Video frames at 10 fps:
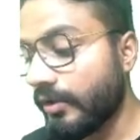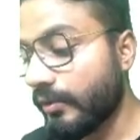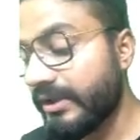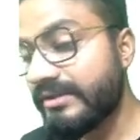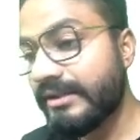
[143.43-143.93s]

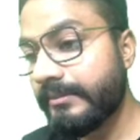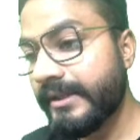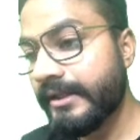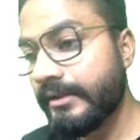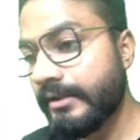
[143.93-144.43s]
उड़ीसा
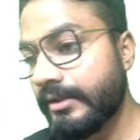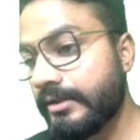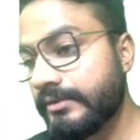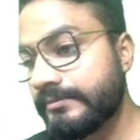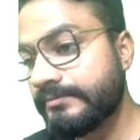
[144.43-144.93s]
में
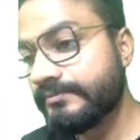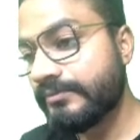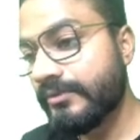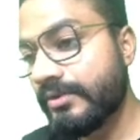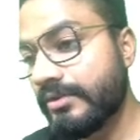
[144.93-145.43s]
आ,
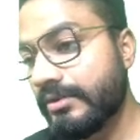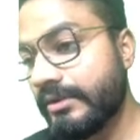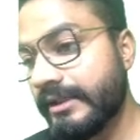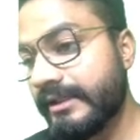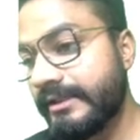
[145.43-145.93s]

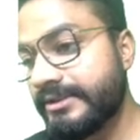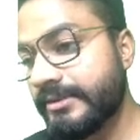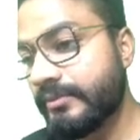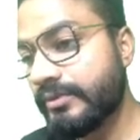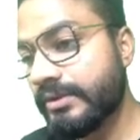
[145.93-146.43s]
लिख लीजिए
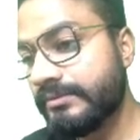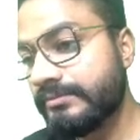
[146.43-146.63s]
पूरा